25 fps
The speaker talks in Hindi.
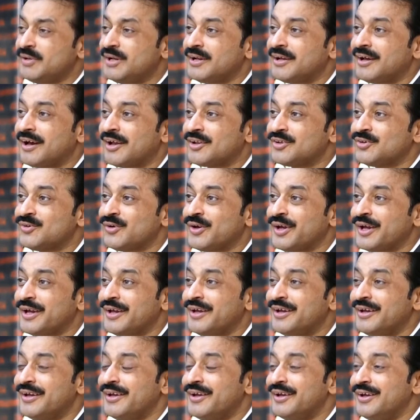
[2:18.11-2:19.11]
मिलकर जो है
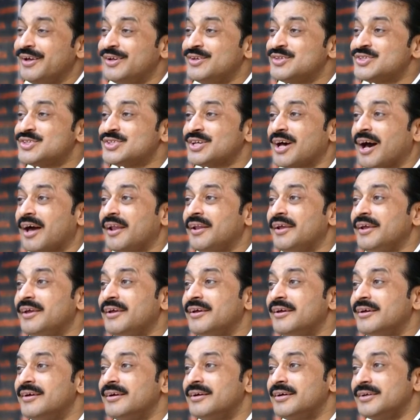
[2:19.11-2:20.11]
इंसानी